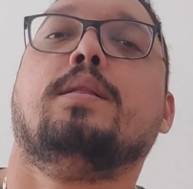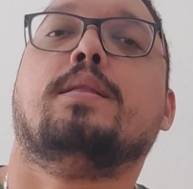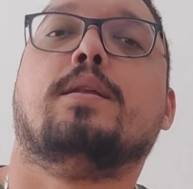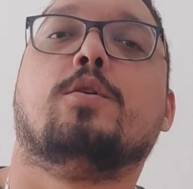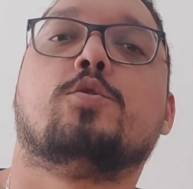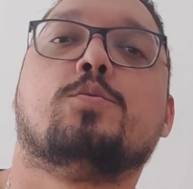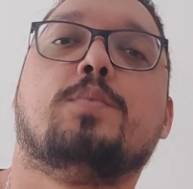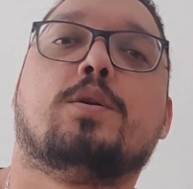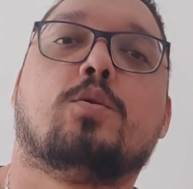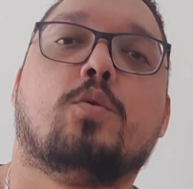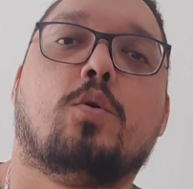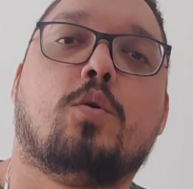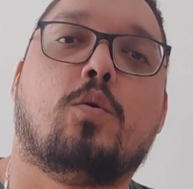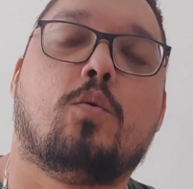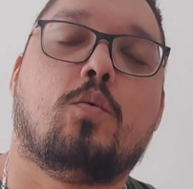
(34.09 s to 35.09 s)
Deus
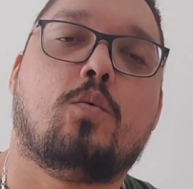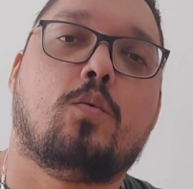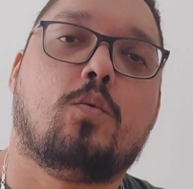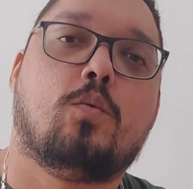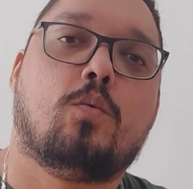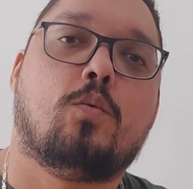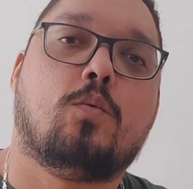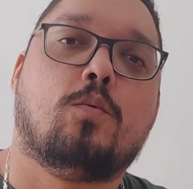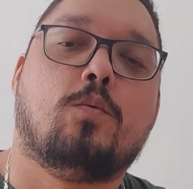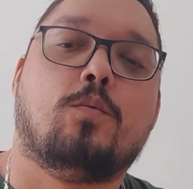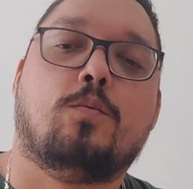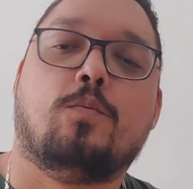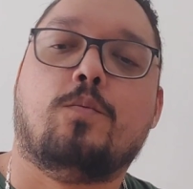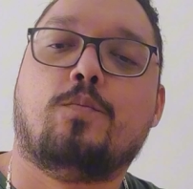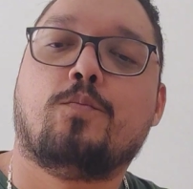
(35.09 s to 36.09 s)
mandou
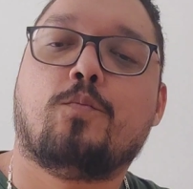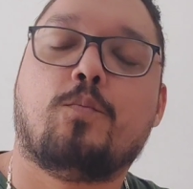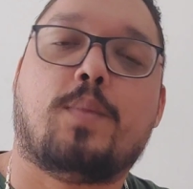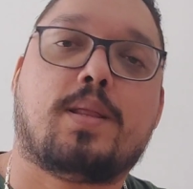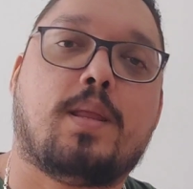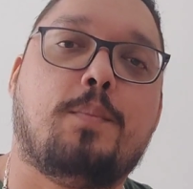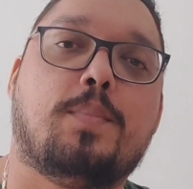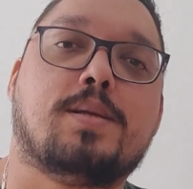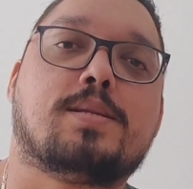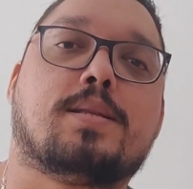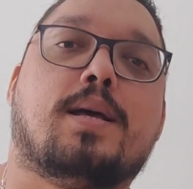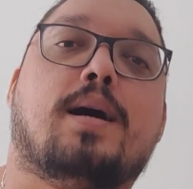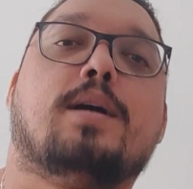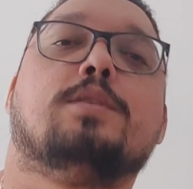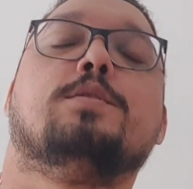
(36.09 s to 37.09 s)
um, uma
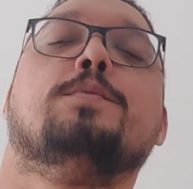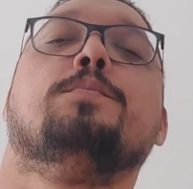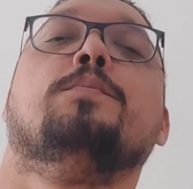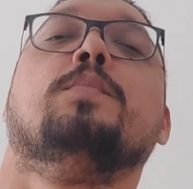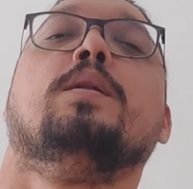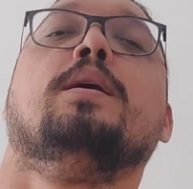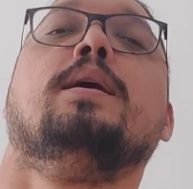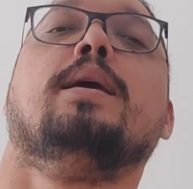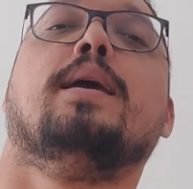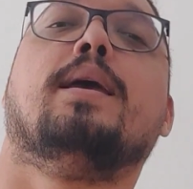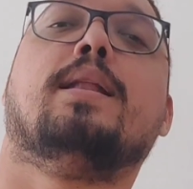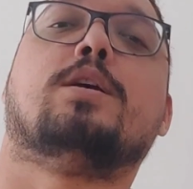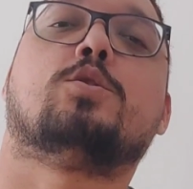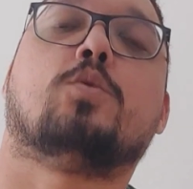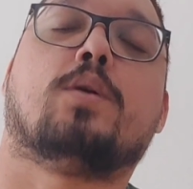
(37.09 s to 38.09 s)
tempestade,
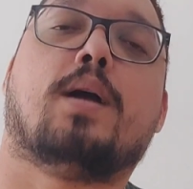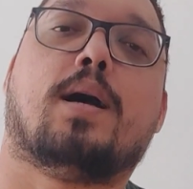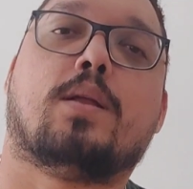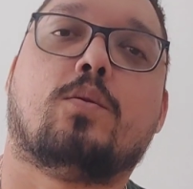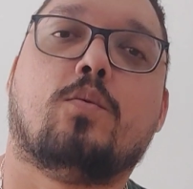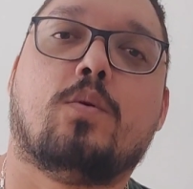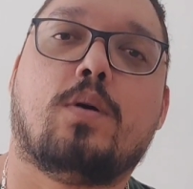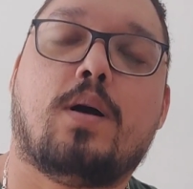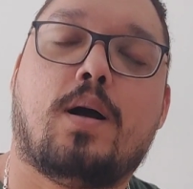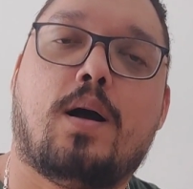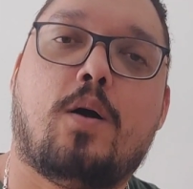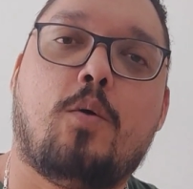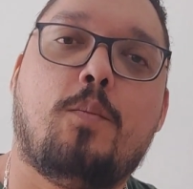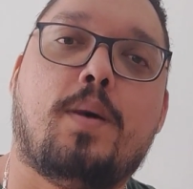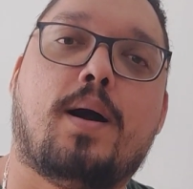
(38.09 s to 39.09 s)
ele é jogado
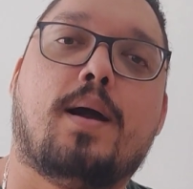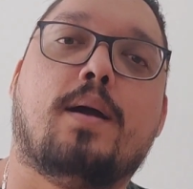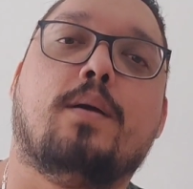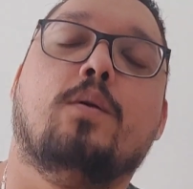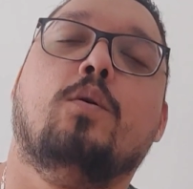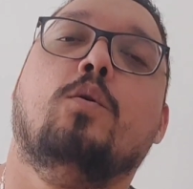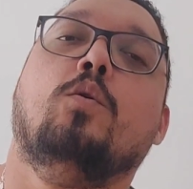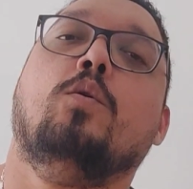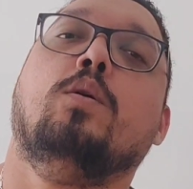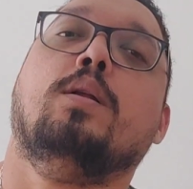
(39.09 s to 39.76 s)
ao mar.